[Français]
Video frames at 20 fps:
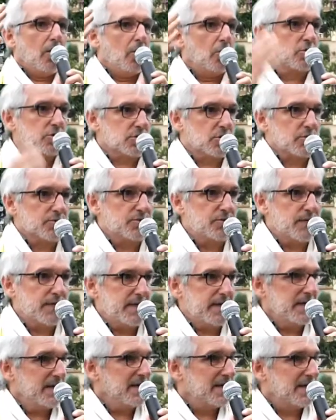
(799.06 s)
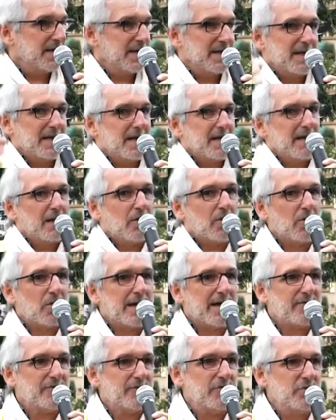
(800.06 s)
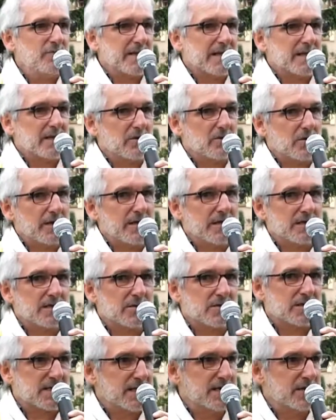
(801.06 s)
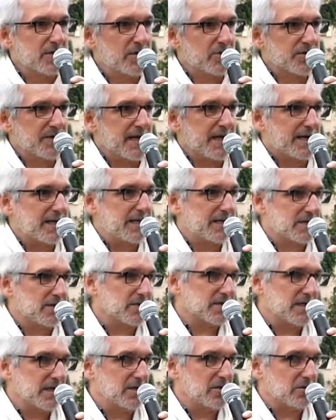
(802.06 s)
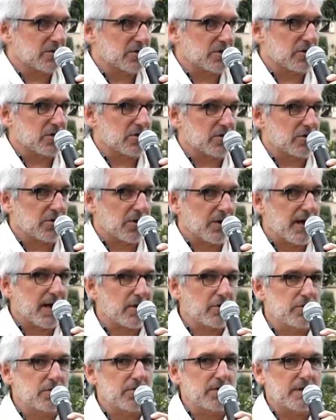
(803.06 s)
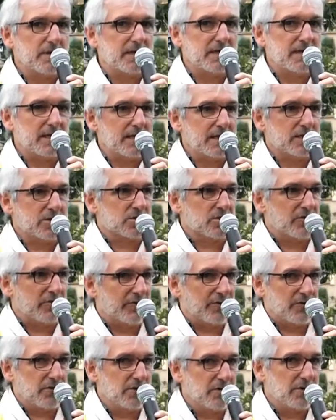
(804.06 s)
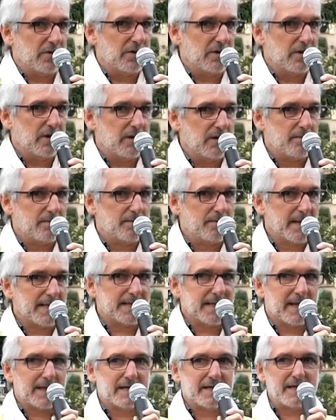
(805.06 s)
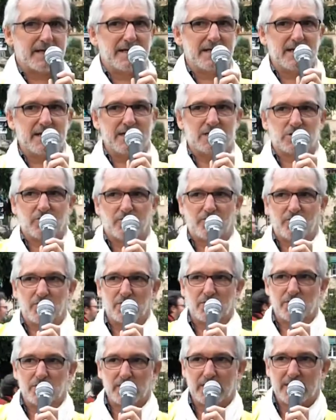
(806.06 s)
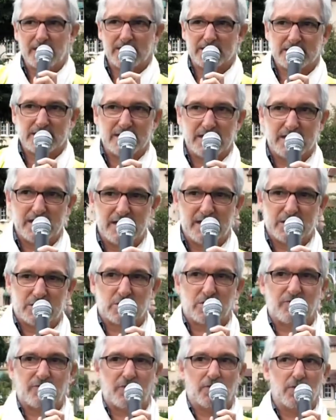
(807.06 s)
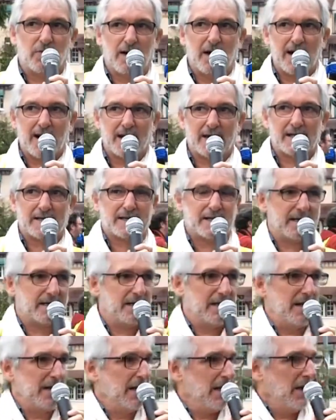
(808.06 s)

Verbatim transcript: Aujourd'hui, on l'a vu maintenant, les enseignants, dès que les enseignants sortent dans la rue, ils se font matraquer, ils se font gazer, ils se font arrêter.